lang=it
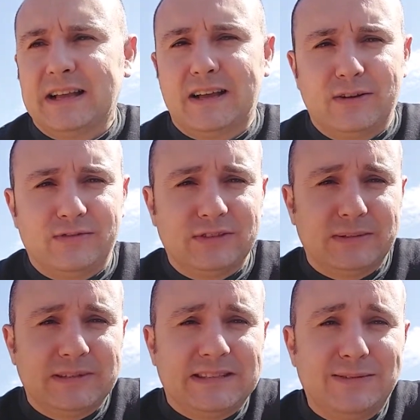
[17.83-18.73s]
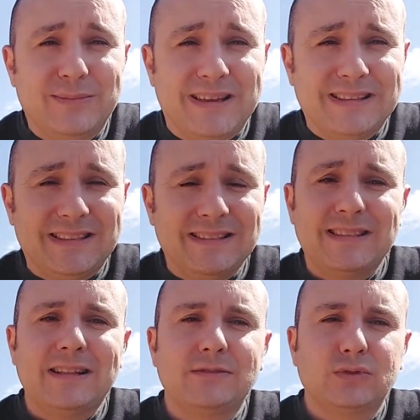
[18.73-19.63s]
Allora, fondamentalmente
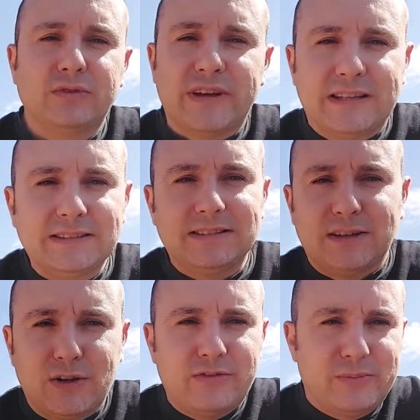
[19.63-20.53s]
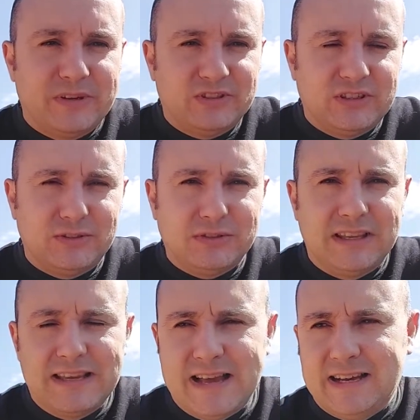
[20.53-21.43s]
nel 99%
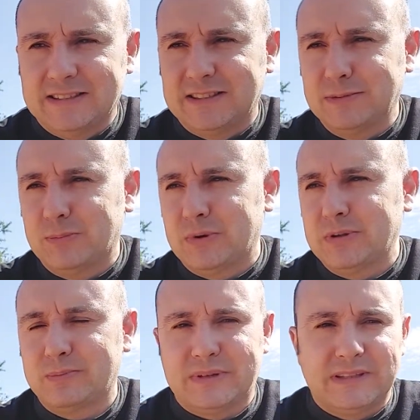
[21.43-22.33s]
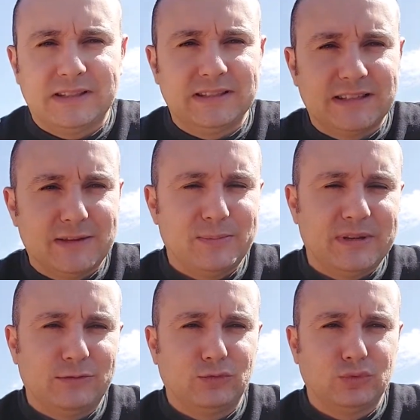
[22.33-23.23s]
dei casi, poi prendete
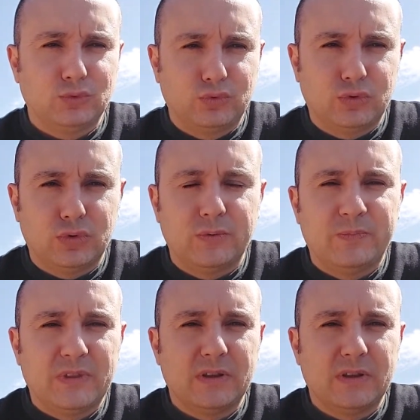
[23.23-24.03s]
sempre tutto